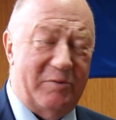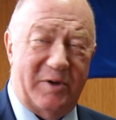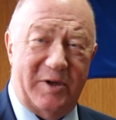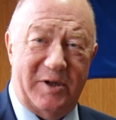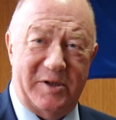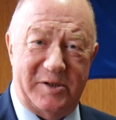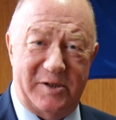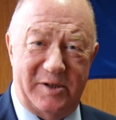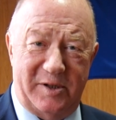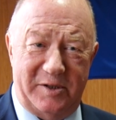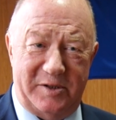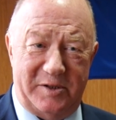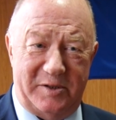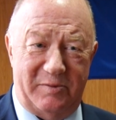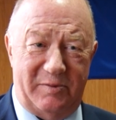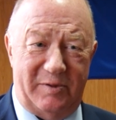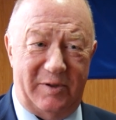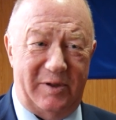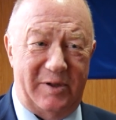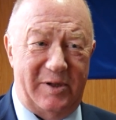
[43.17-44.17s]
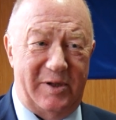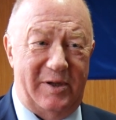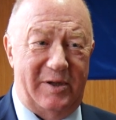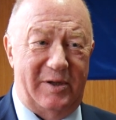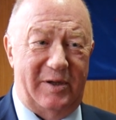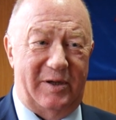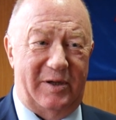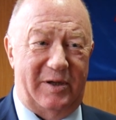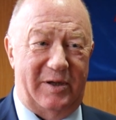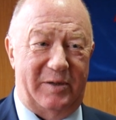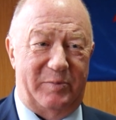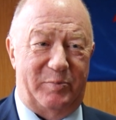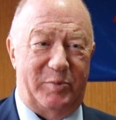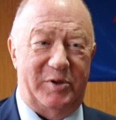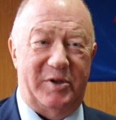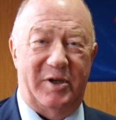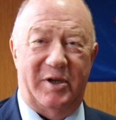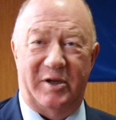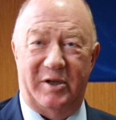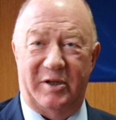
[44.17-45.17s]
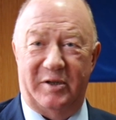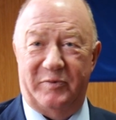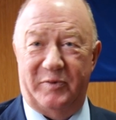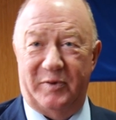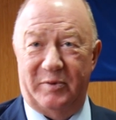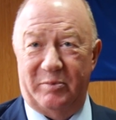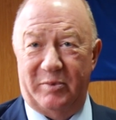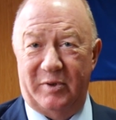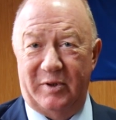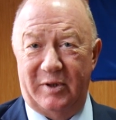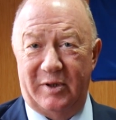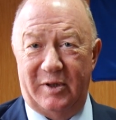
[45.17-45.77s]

хозяйства, а, по тарифам,